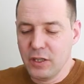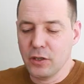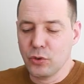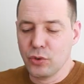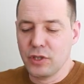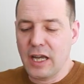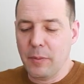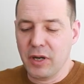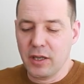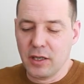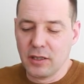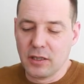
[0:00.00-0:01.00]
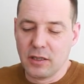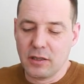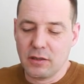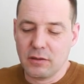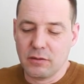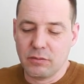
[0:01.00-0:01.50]
Нет, друзья мои,
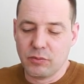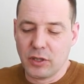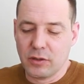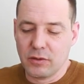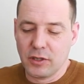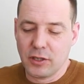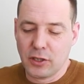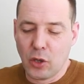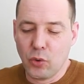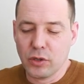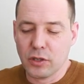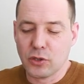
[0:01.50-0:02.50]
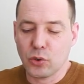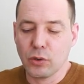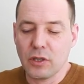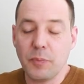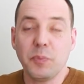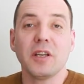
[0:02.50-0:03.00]
это, это какой-то
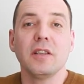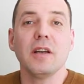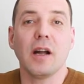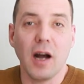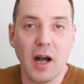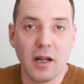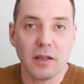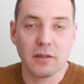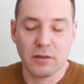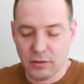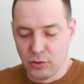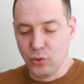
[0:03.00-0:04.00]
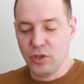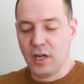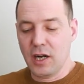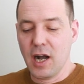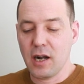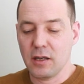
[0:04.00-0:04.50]
стол для пикника, но
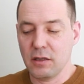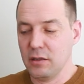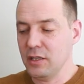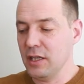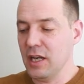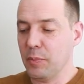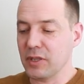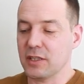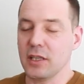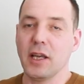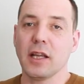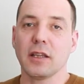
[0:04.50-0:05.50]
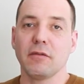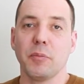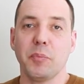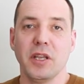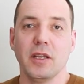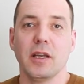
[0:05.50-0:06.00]
никак не для постоянного
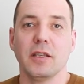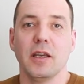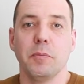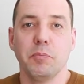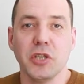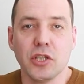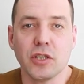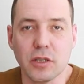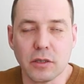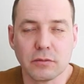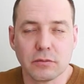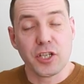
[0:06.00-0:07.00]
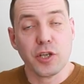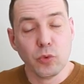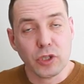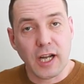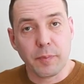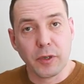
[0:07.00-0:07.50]
принятия пищи.
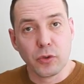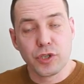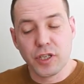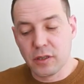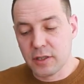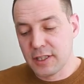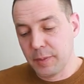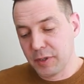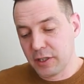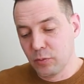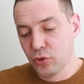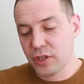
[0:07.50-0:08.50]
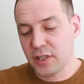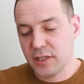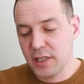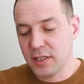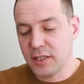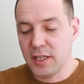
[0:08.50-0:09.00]
Почему так получилось? Да потому что
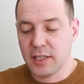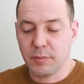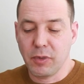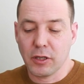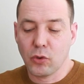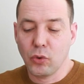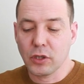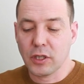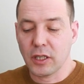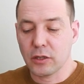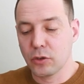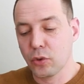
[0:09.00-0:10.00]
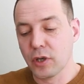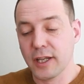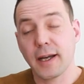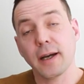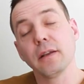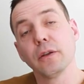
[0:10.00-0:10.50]
здесь есть балкон,
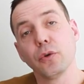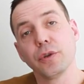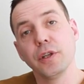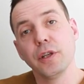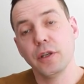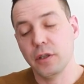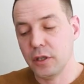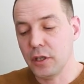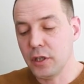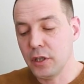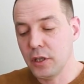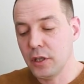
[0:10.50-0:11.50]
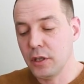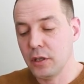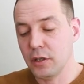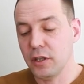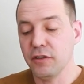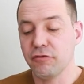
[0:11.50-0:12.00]
который холодный,
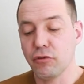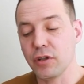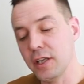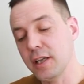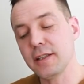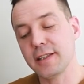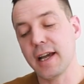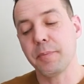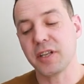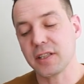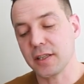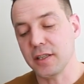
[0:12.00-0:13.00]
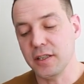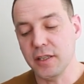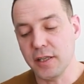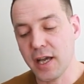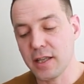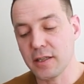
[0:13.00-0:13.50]
и его нельзя
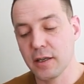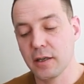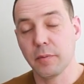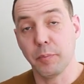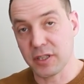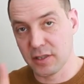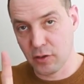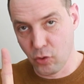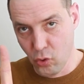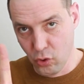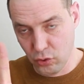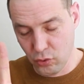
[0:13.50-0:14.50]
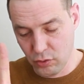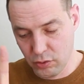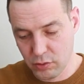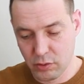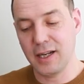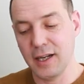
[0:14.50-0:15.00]
присоединять по закону
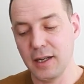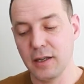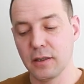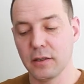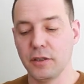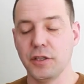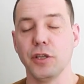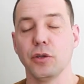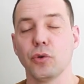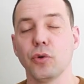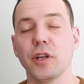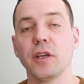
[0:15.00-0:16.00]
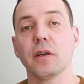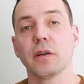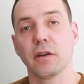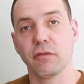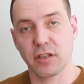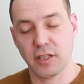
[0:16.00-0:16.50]
к территории
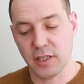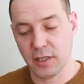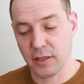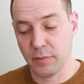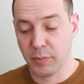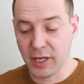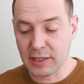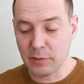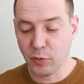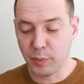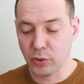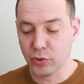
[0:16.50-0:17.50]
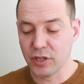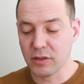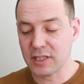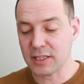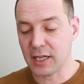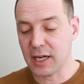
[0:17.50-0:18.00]
квартиры. Поэтому
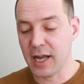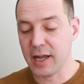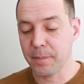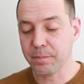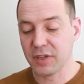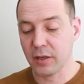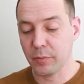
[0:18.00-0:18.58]
получилась такая